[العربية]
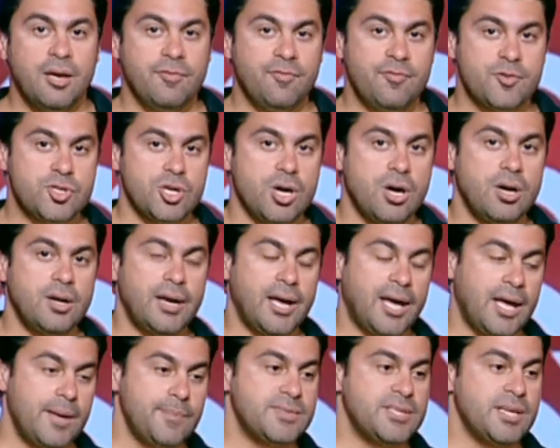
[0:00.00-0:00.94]
في شهر
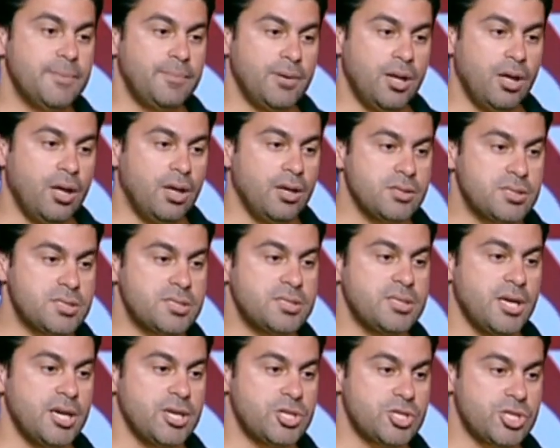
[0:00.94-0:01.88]
خمسة
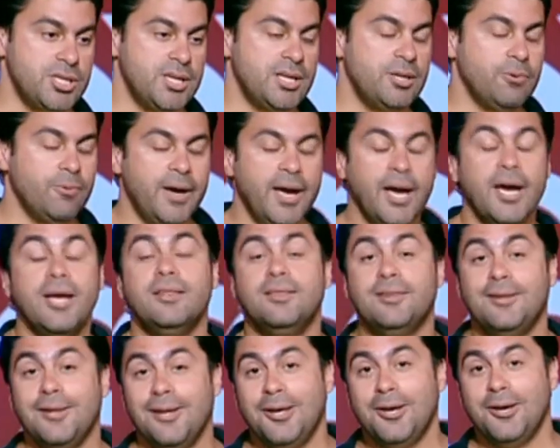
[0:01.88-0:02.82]
بالأخص
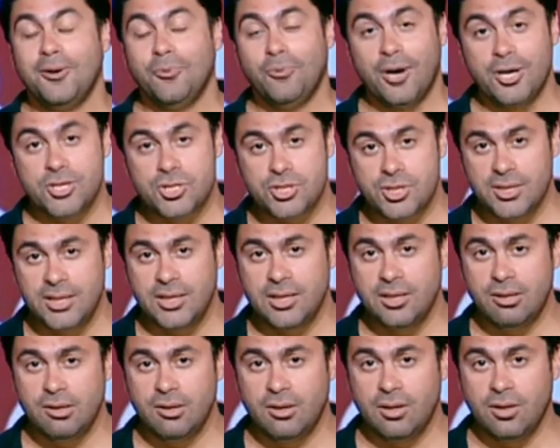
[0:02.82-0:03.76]

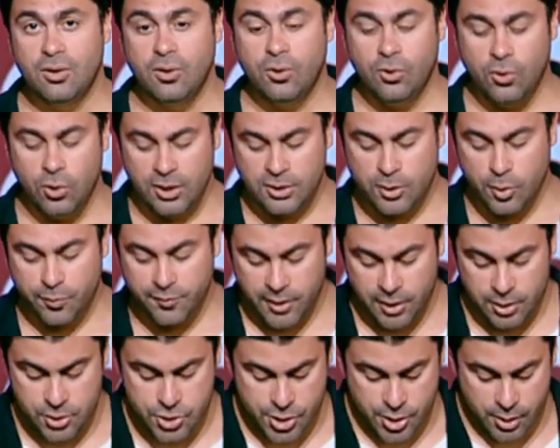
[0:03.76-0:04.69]
2021 كل
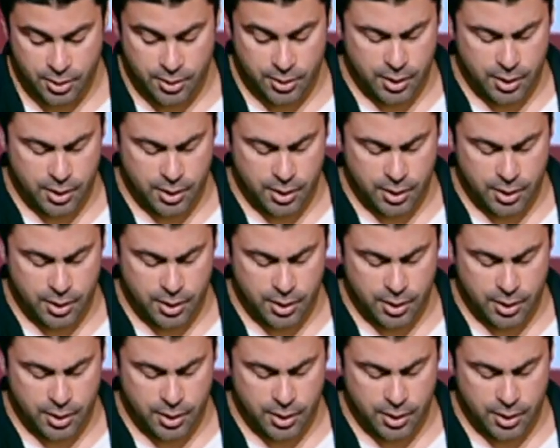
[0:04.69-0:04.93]
توفيق إن شاء